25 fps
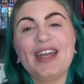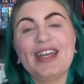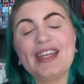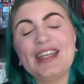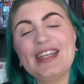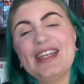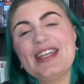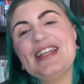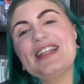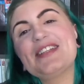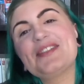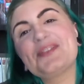
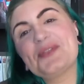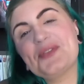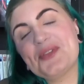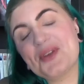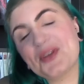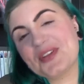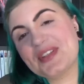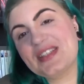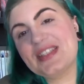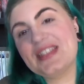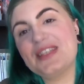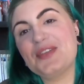et ils ont
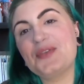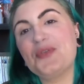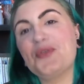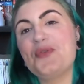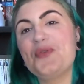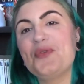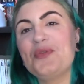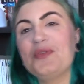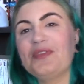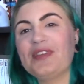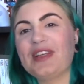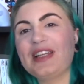sorti
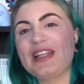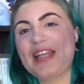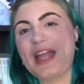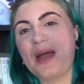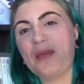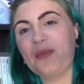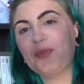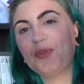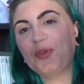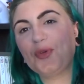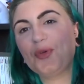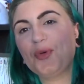une nouvelle
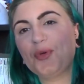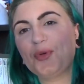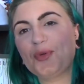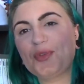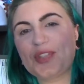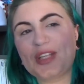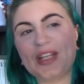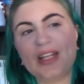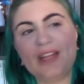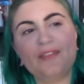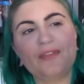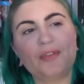gamme de
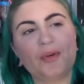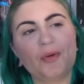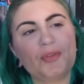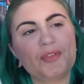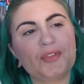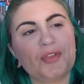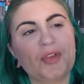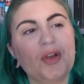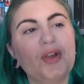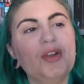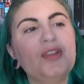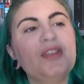rouge à lèvres
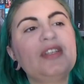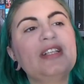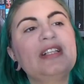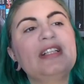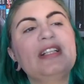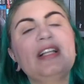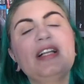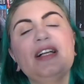rose gold.